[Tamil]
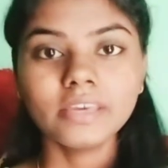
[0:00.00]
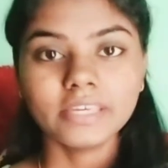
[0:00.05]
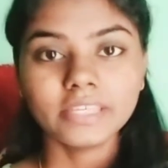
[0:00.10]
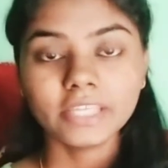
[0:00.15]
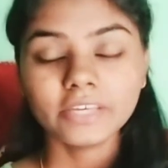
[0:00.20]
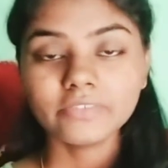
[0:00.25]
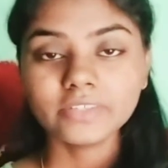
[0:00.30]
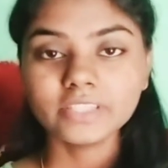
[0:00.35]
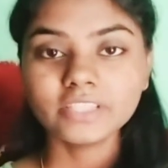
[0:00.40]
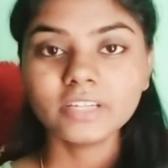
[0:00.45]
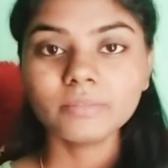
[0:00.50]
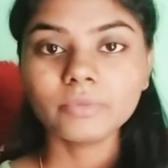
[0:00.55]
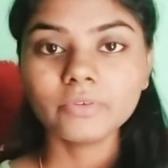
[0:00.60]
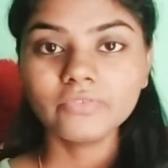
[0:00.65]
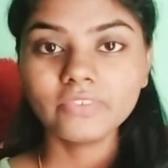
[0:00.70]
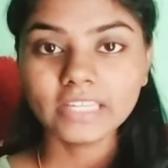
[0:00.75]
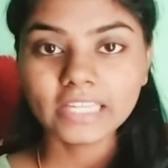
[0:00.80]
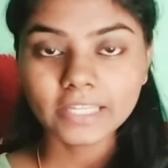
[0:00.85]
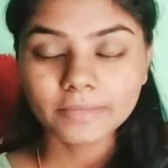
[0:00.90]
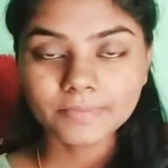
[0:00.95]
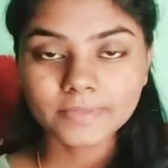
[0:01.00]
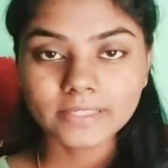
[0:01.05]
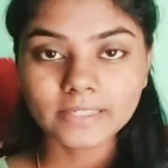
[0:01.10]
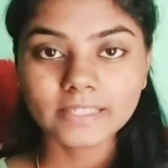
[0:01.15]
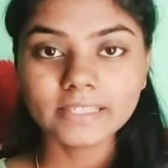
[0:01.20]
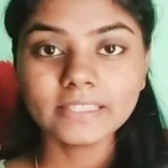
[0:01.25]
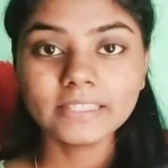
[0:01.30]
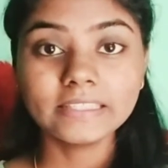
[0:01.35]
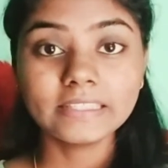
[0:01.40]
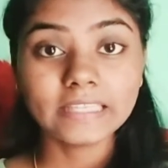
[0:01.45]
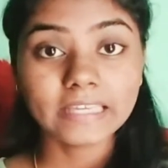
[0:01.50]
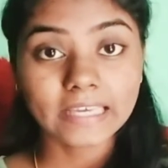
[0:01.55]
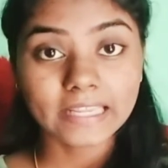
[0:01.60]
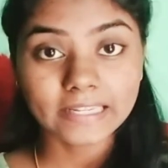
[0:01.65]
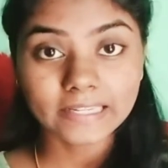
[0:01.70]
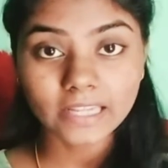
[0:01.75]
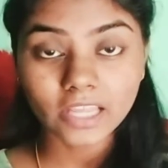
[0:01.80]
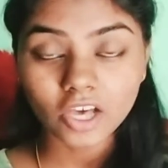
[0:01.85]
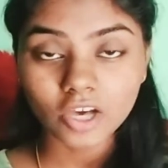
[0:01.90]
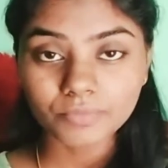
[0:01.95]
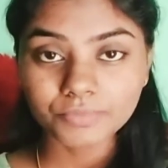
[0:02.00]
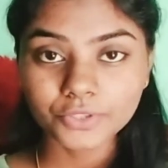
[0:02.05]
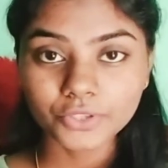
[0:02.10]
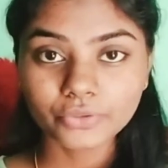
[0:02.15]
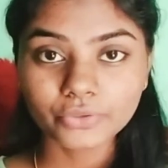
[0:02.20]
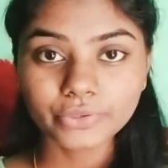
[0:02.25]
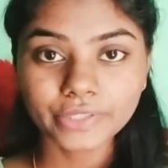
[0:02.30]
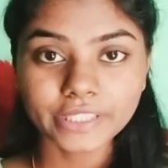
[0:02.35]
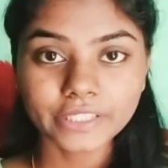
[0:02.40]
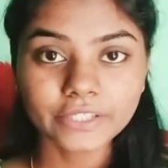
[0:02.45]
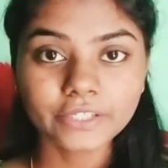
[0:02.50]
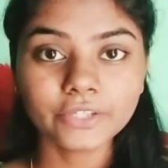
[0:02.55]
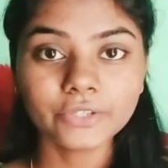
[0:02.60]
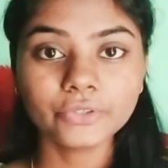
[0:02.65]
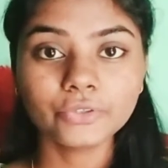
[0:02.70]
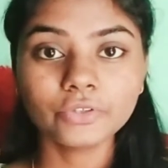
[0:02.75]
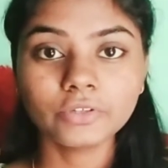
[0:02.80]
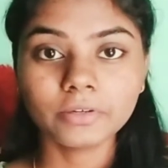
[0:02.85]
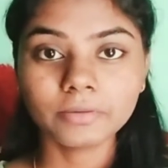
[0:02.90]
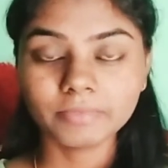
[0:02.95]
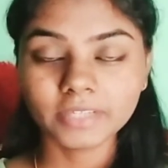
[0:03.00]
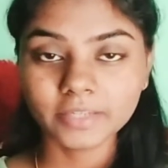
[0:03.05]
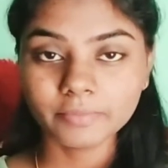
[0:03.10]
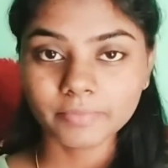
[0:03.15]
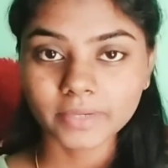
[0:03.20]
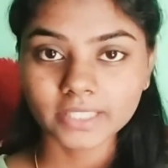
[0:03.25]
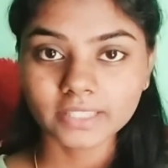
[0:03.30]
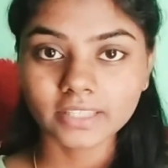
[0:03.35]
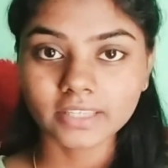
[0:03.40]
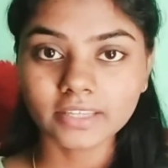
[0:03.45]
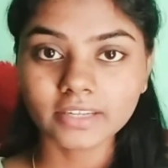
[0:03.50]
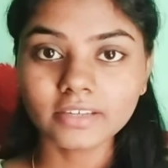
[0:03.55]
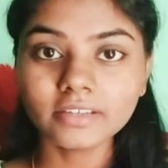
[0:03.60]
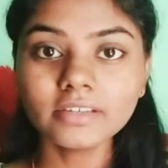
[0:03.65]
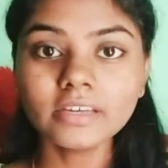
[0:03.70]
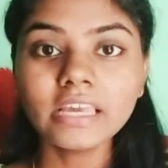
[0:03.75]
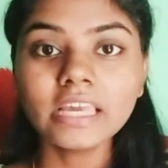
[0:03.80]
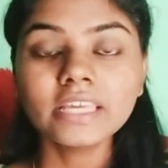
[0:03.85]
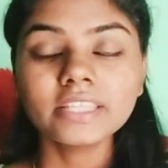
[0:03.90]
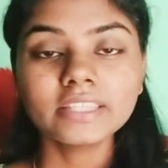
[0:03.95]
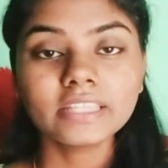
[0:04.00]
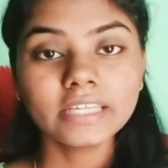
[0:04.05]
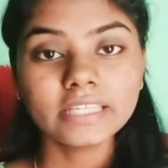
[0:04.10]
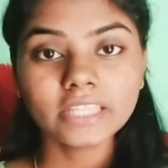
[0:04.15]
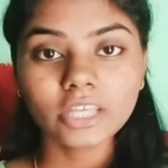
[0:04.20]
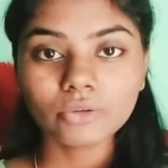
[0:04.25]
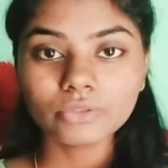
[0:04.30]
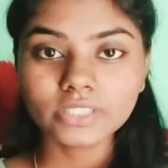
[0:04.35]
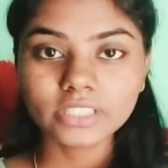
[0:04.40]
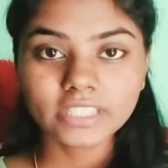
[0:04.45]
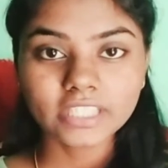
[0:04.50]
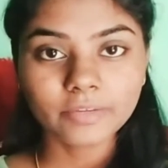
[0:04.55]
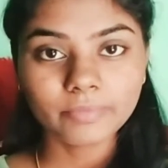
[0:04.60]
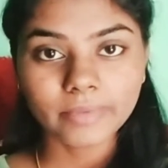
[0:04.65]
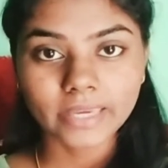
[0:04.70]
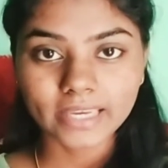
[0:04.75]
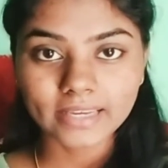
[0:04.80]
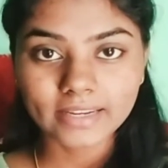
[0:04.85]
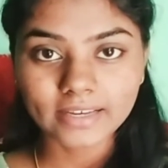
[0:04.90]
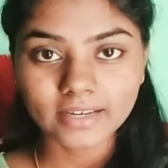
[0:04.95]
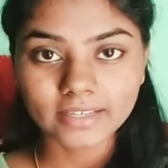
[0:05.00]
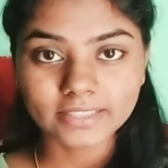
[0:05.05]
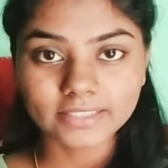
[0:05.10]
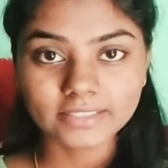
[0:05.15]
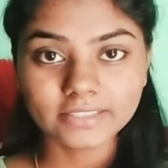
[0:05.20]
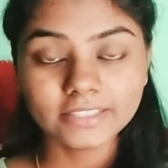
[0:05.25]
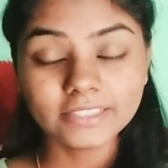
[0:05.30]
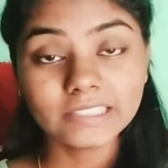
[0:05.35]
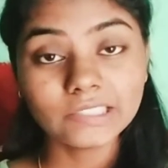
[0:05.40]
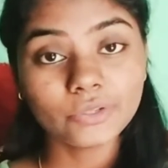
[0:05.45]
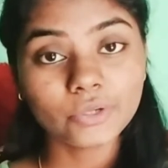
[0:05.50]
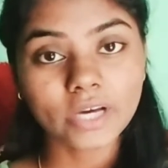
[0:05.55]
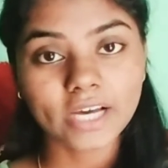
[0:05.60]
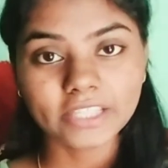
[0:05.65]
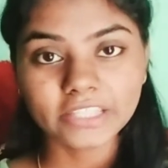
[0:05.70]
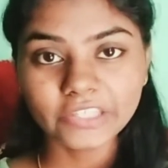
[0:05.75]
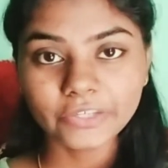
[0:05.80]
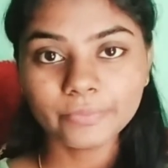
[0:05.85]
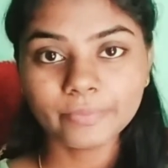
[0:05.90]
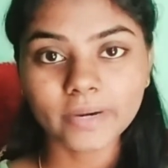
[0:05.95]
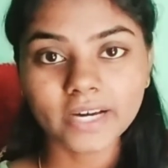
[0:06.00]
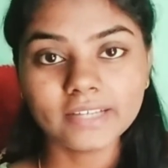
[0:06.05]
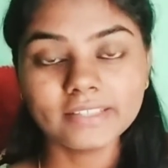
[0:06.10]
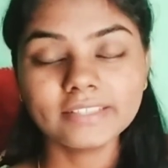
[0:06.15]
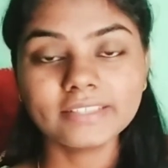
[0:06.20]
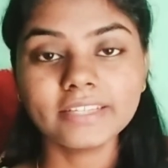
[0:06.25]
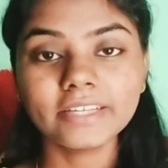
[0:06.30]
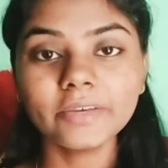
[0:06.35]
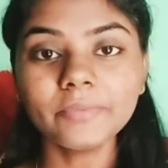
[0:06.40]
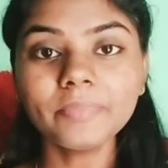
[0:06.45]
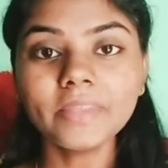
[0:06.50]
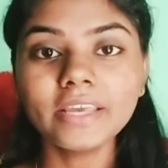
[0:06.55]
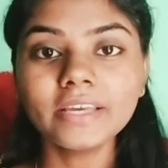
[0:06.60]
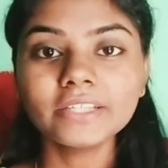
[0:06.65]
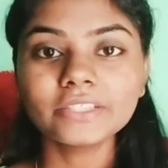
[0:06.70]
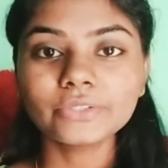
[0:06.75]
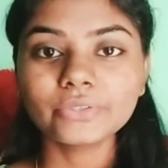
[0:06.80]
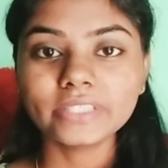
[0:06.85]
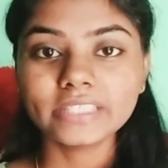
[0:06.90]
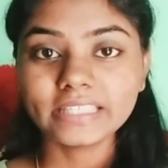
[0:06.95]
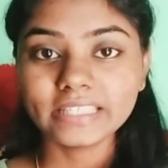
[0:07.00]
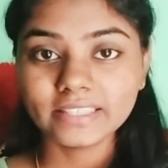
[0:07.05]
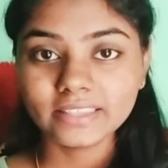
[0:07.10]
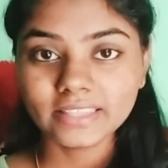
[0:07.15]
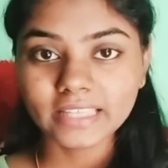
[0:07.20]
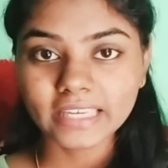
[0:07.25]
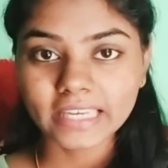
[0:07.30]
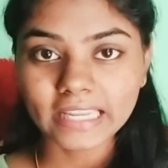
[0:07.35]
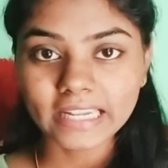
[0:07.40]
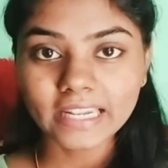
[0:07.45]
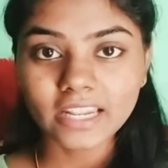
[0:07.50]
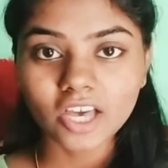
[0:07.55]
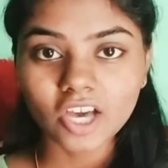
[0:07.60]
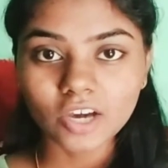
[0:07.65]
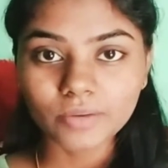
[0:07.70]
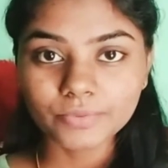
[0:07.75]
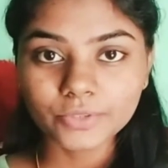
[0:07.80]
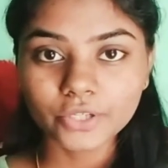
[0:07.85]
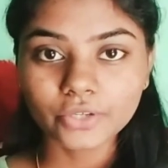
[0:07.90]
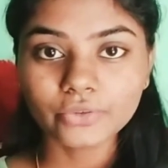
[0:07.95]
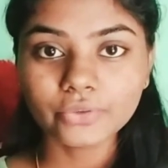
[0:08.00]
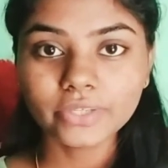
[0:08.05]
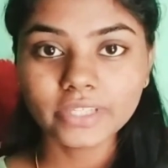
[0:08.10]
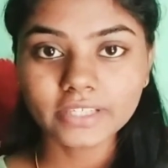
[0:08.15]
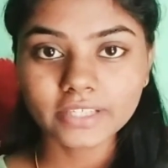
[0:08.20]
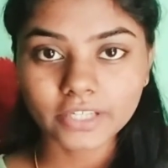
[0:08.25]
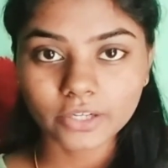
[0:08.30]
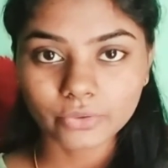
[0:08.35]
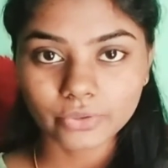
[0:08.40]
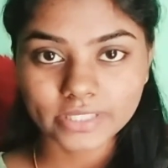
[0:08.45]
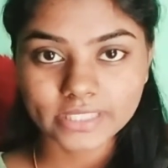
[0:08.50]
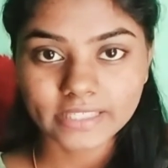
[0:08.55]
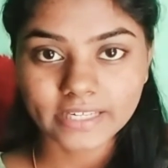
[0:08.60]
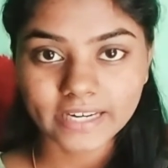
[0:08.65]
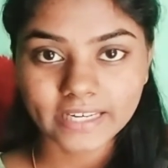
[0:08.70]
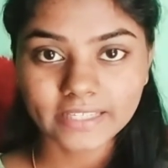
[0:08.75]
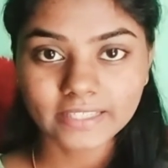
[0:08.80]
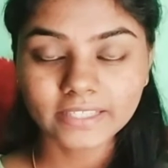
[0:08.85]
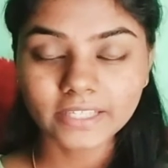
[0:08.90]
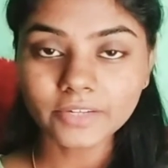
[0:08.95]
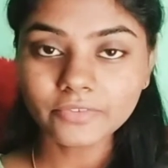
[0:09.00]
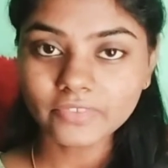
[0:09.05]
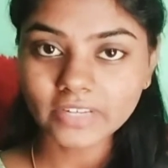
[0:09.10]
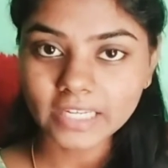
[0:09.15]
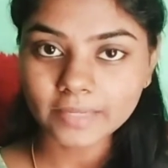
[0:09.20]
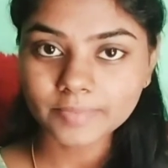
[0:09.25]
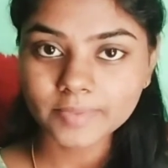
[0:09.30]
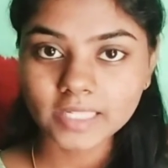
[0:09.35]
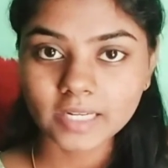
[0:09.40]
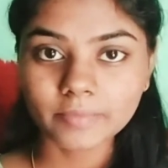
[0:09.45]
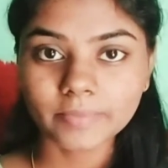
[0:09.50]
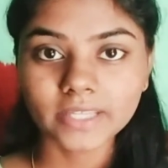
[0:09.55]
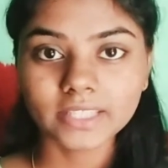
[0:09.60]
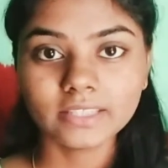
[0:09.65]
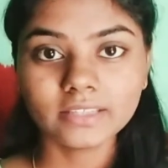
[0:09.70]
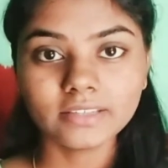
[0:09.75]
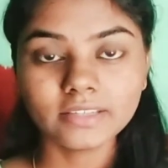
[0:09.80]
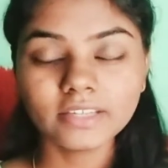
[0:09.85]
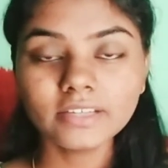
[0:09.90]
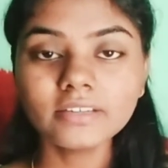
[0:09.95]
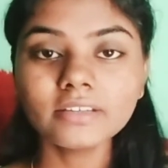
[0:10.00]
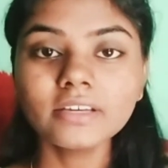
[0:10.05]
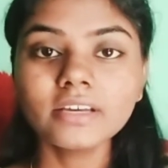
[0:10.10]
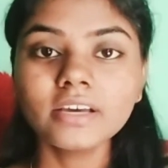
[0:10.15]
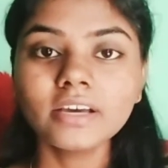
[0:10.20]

இதே வந்து நம்ம ஃபிலிப்ஸில் இந்த எல்லா ஆப்ஷனும் இருக்கணும் அப்படின்னு பார்த்தீங்கன்னா த்ரீ தௌசண்ட்க்கு மேலே ஆகுது ஸோ நான் அதையும் பார்த்துட்டேன் ஸோ இது இந்த எல்லா ஆப்ஷனும் இருக்கிற ஒரு ஸ்ட்ரைட்னர் ஃபிலிப்ஸில் பார்த்தீங்கன்னா